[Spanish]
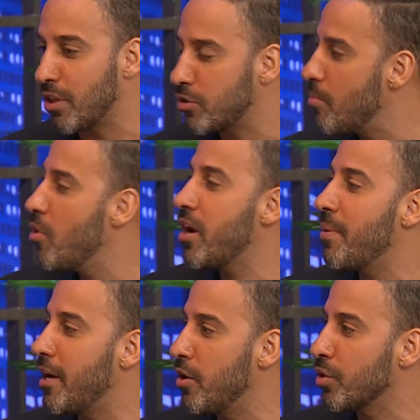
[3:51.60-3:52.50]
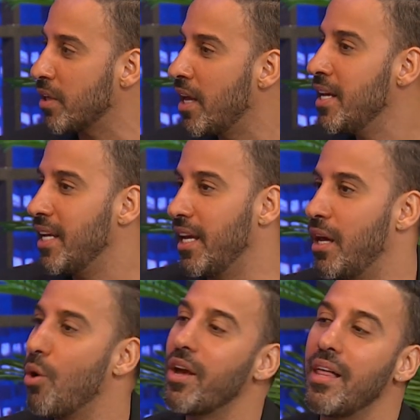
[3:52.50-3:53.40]
ustedes son mujeres valiosas y
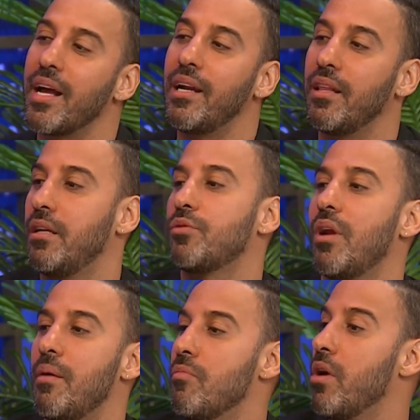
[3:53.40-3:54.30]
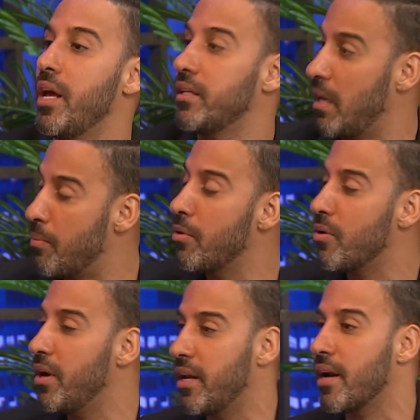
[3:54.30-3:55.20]
creo que darle de eso a las mujeres y al
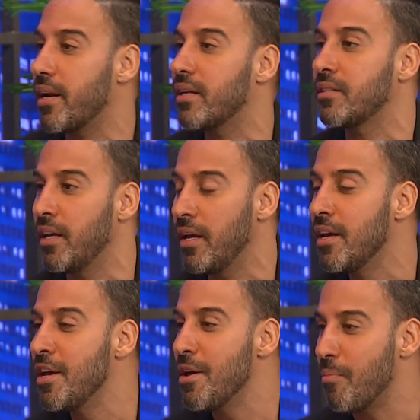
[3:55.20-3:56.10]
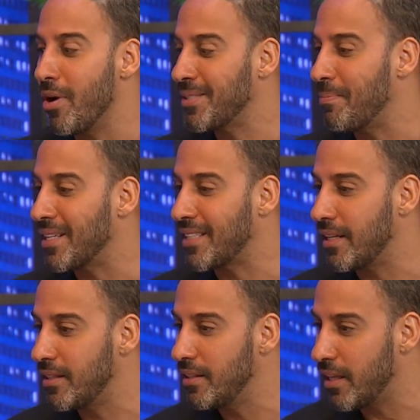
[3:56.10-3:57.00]
público en general que las sigue, pues
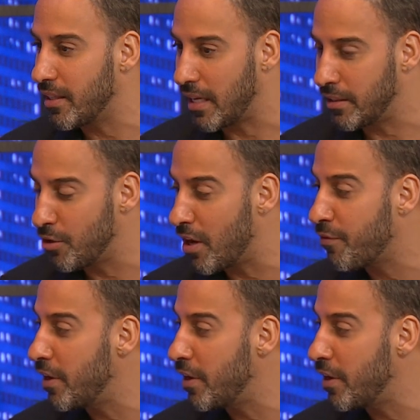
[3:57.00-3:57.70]
bastante interesante. Yo las